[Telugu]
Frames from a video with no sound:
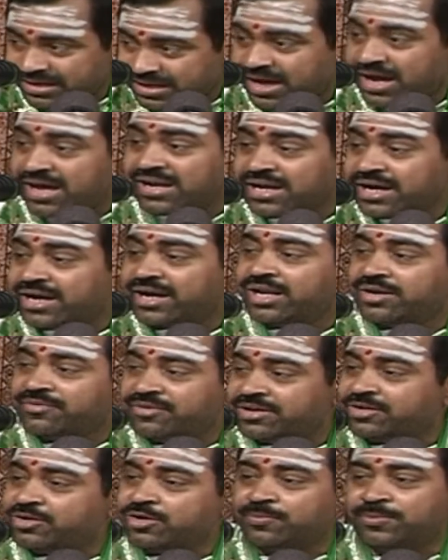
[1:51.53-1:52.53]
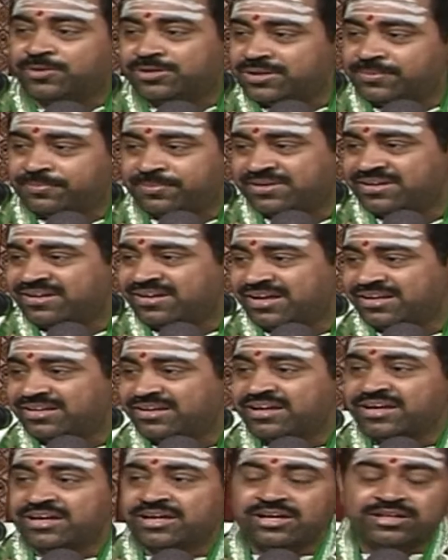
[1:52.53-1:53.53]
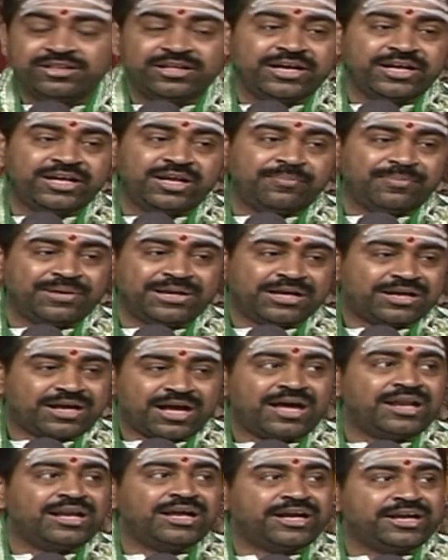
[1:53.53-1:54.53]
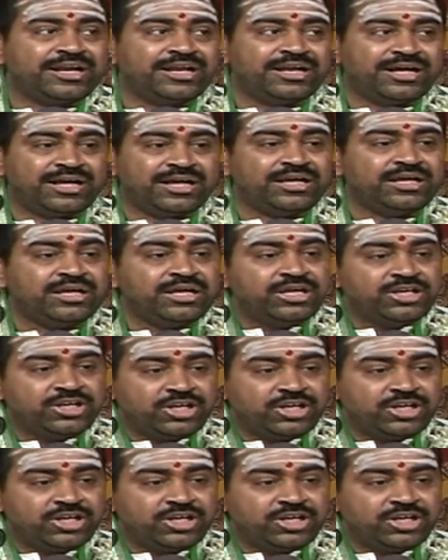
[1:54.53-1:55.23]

మన కాలగణన ఏంటో బోధింపజేయాలి ఎందుకంటే మన కాలగణన